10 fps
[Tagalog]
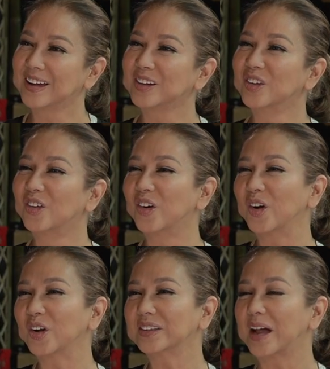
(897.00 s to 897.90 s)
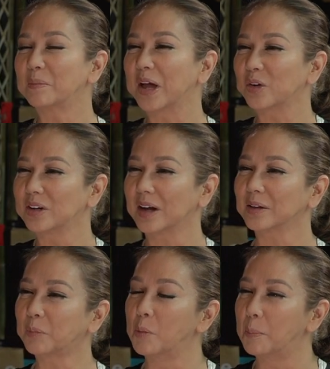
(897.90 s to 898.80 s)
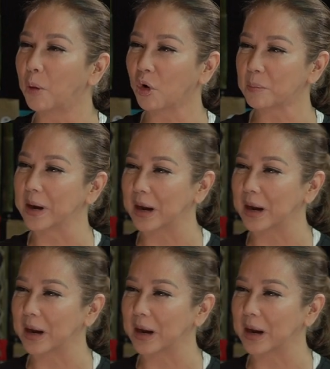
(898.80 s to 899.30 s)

Ayun! Oo dahil naman. meron na pumuporma